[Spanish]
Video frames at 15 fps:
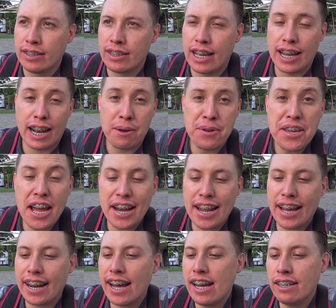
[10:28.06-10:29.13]
gravilla
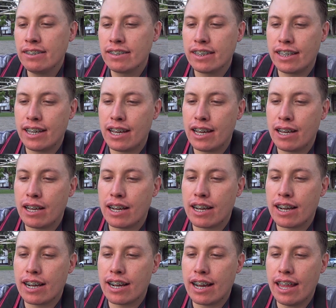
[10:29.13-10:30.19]
negra. Eh,
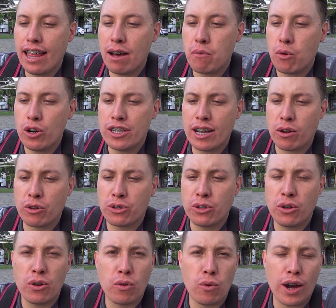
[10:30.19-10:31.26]
cada bolsa
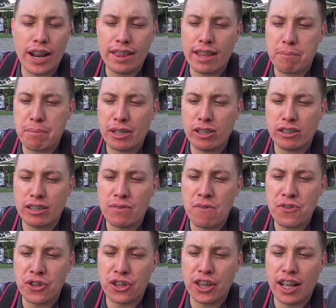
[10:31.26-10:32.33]
costó 40 pesos, es
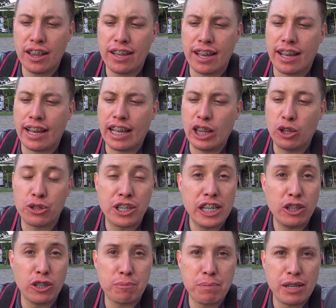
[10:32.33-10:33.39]
un total de
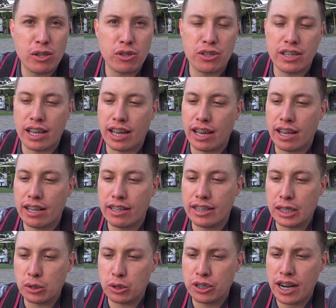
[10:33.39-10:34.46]
200 pesos de,
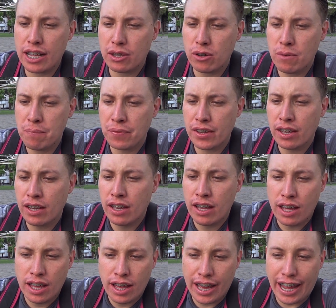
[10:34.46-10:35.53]
sustrato.
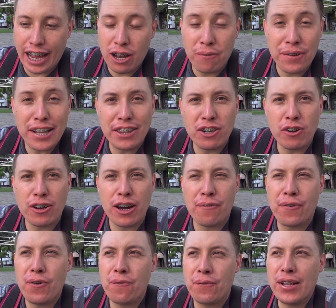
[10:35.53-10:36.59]
El filtro que
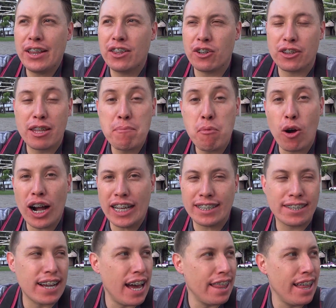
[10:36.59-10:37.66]
fue un filtro tipo
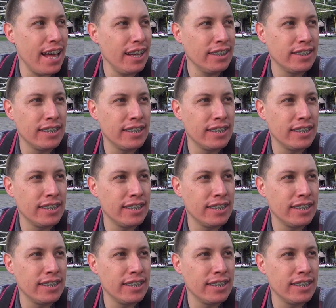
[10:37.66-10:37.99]
cascada,